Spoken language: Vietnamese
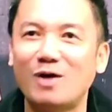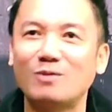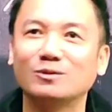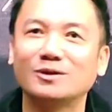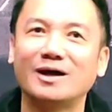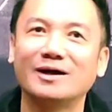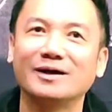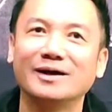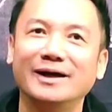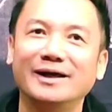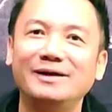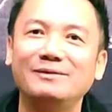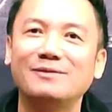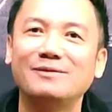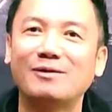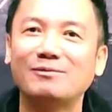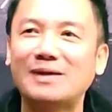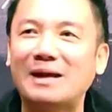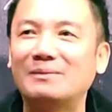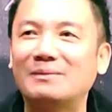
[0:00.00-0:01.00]
ông thần y
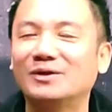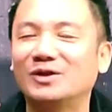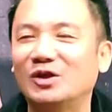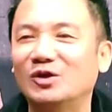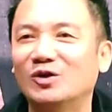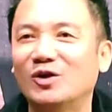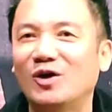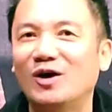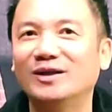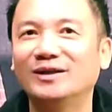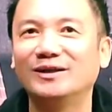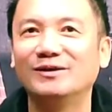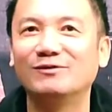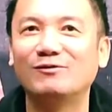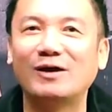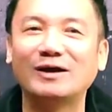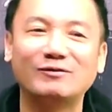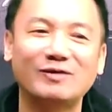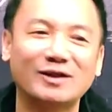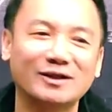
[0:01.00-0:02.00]
mà ông làm được chuyện đó thì
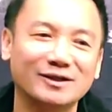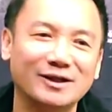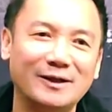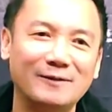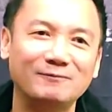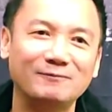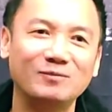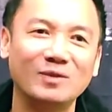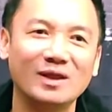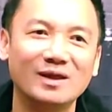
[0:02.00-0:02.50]
quả thật là